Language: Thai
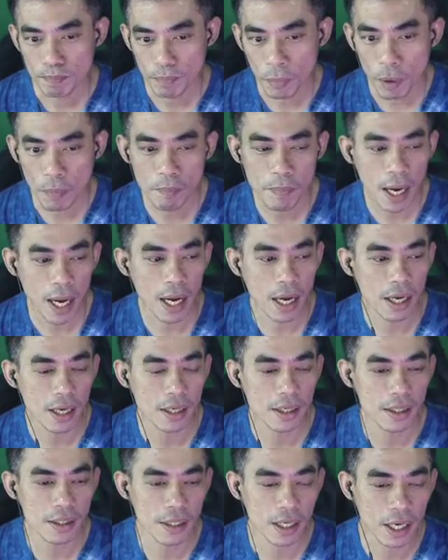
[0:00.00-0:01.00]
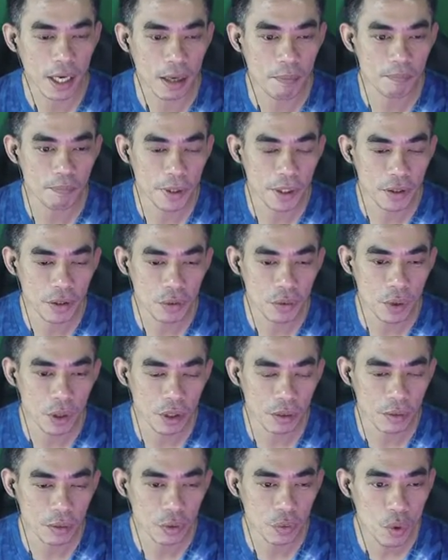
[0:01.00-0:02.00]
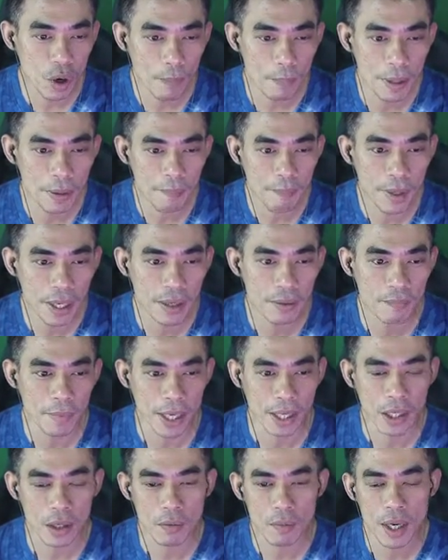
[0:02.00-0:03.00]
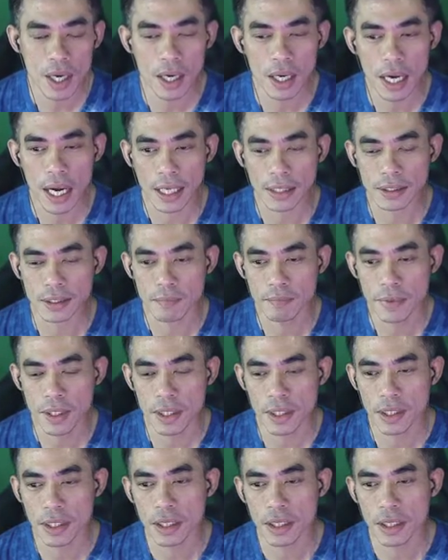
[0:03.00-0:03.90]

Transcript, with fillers: พบปะ นะครับ เป็นตัวตัวเป็นๆหมายความว่าอาจจะมี